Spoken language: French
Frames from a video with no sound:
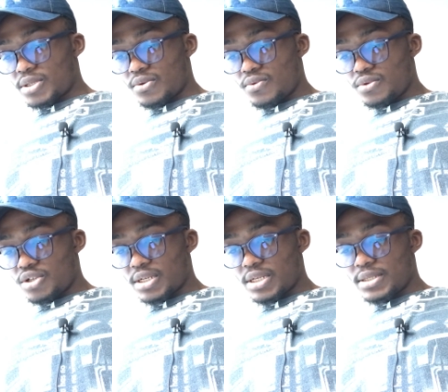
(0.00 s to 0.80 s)
pense c'est où,
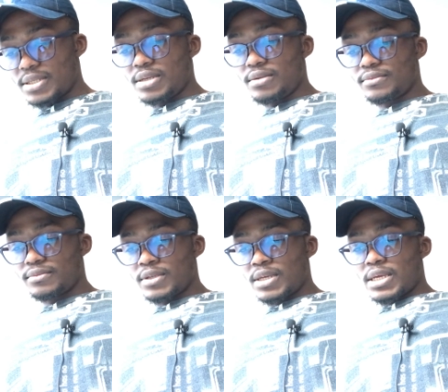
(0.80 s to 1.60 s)
je clique ici.
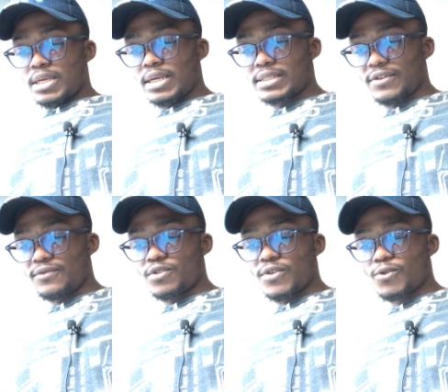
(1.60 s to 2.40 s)
Et ça
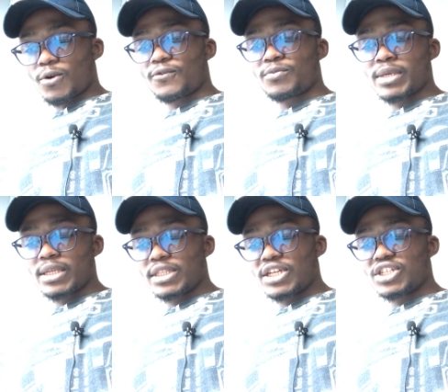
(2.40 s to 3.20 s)
vous voulez vous
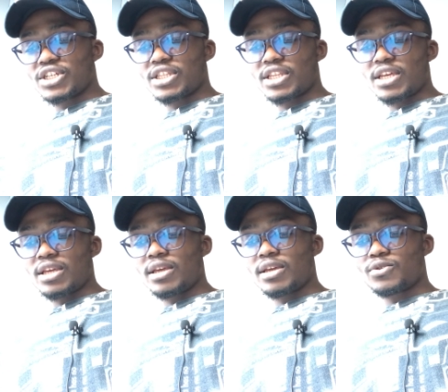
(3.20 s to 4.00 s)
confirmer,
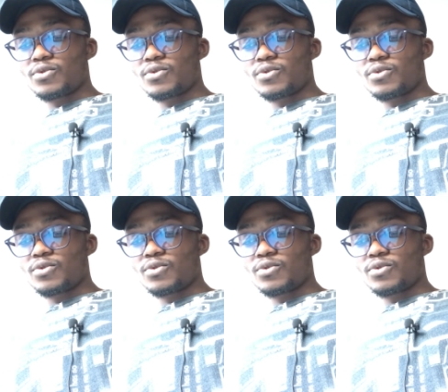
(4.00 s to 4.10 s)
déchiqueter